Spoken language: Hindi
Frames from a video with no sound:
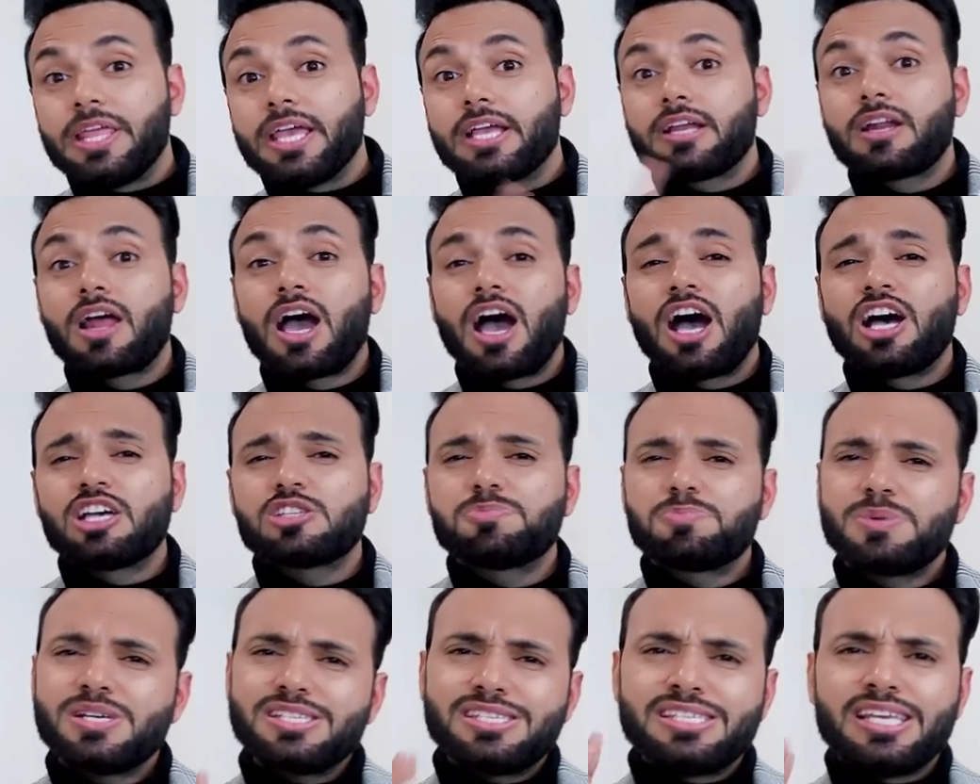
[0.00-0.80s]
देखना
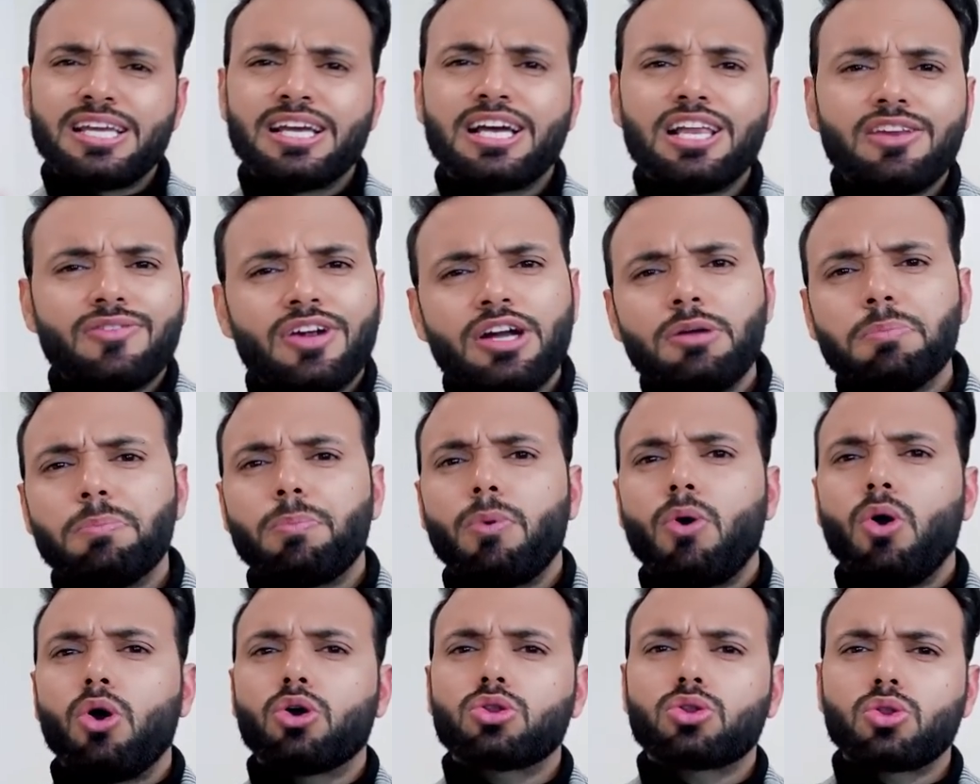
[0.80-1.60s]
आसपास सिंगल वेंट
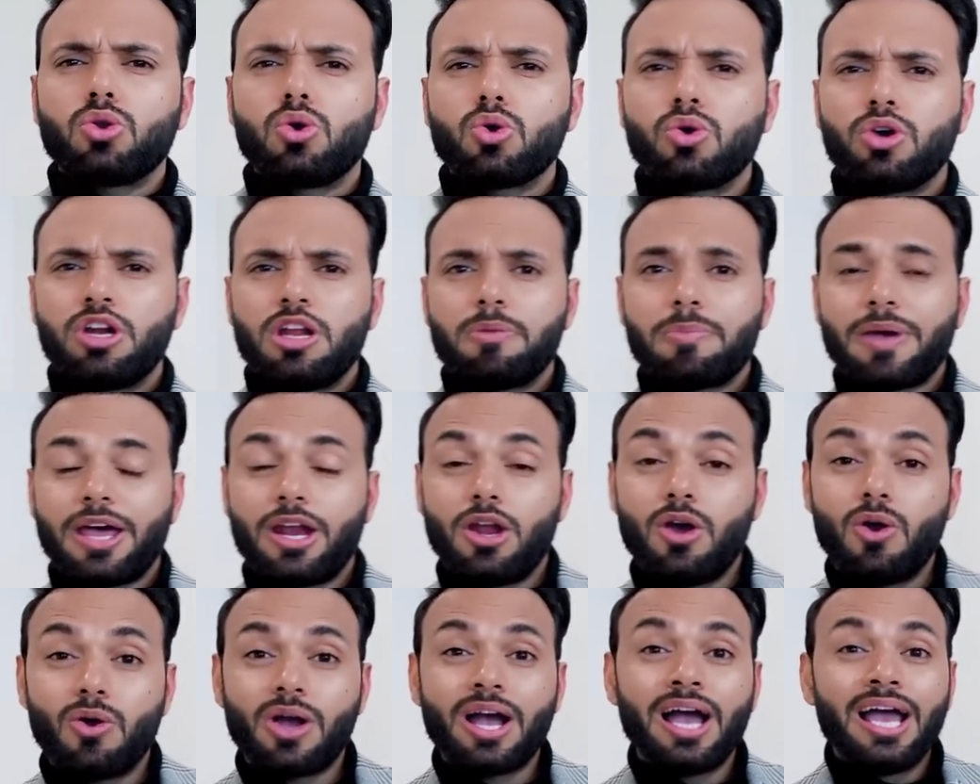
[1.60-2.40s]
बहुत लोगों ने
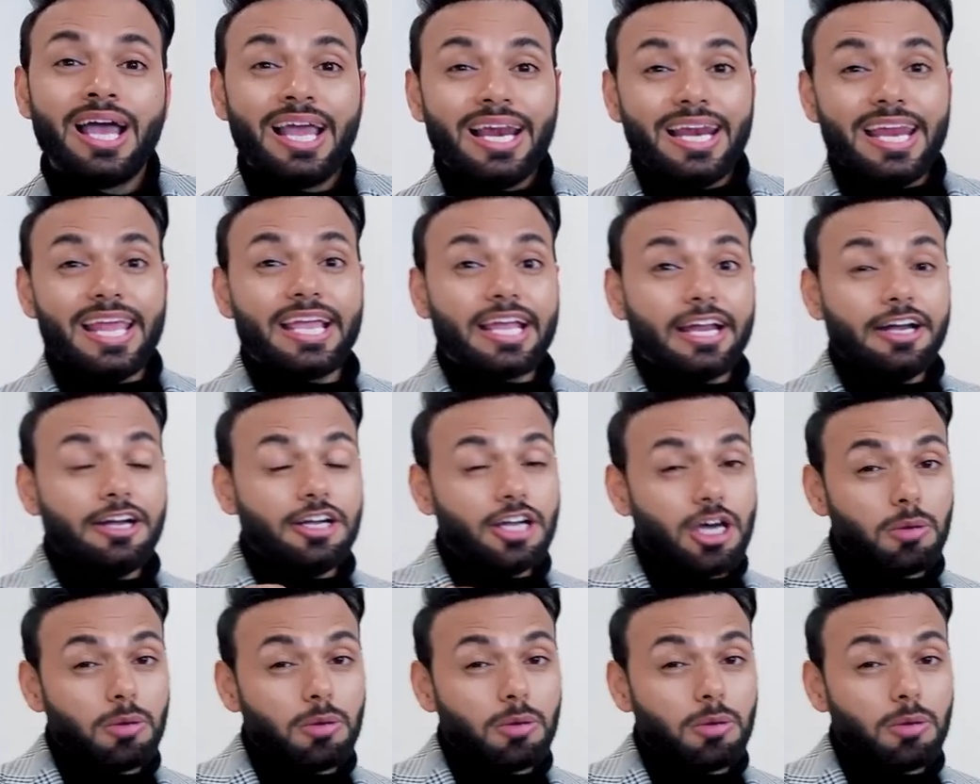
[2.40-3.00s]
पहना होगा लेकिन